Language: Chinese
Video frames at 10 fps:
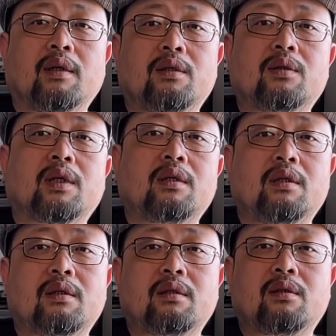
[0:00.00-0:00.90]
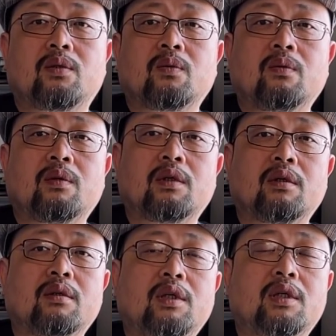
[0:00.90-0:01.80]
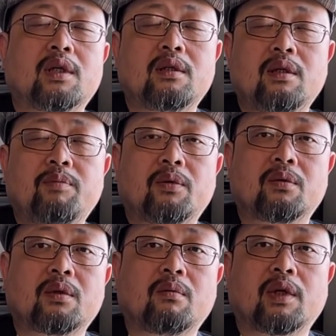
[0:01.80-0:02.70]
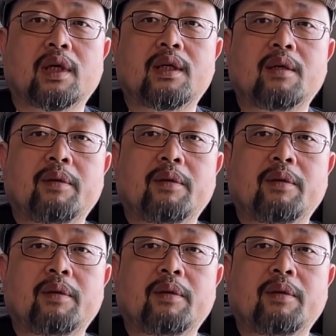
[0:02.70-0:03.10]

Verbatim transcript: 就像你。中国，你像你，比如说我在这